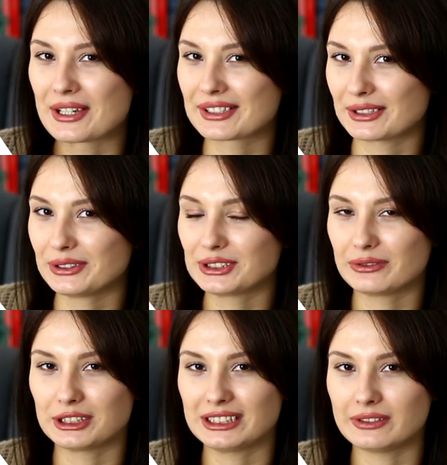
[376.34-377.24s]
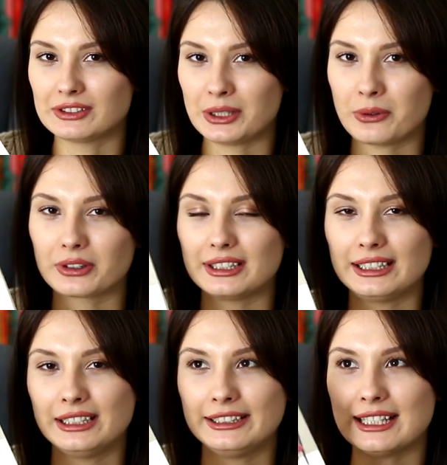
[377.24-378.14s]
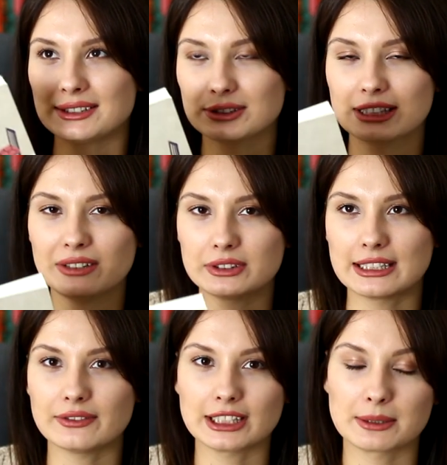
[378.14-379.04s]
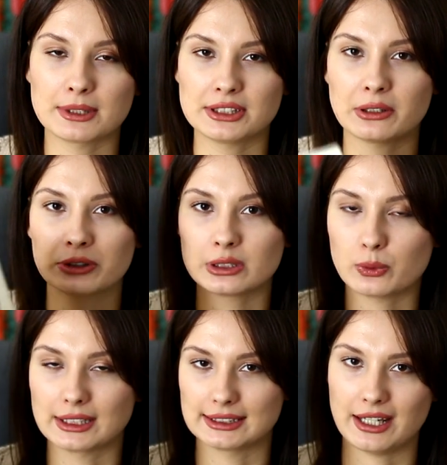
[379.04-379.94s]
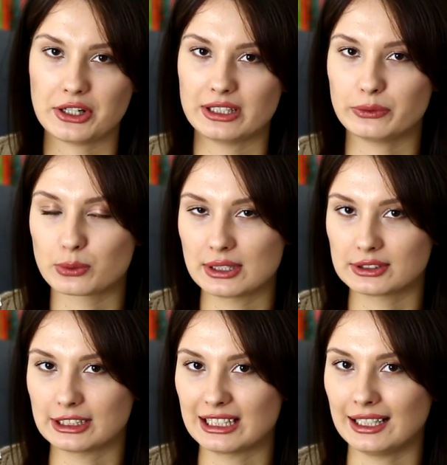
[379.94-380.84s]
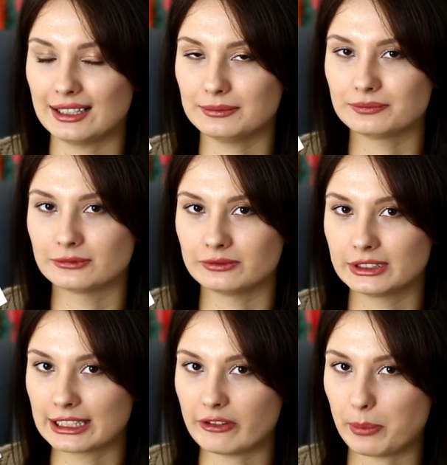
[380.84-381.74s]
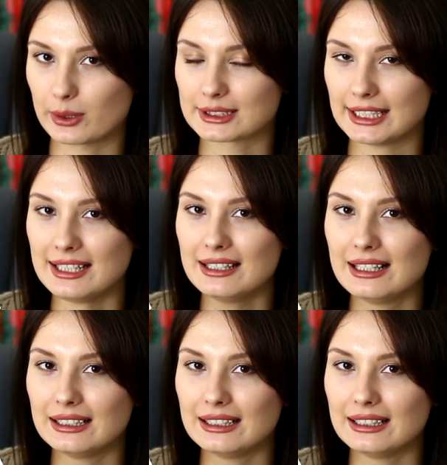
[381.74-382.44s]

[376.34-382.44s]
skąd to się właściwie wzięło i jak zostanie wydana w takim razie kontynuacja, jeżeli w ogóle zostanie mm, wydana w Polsce.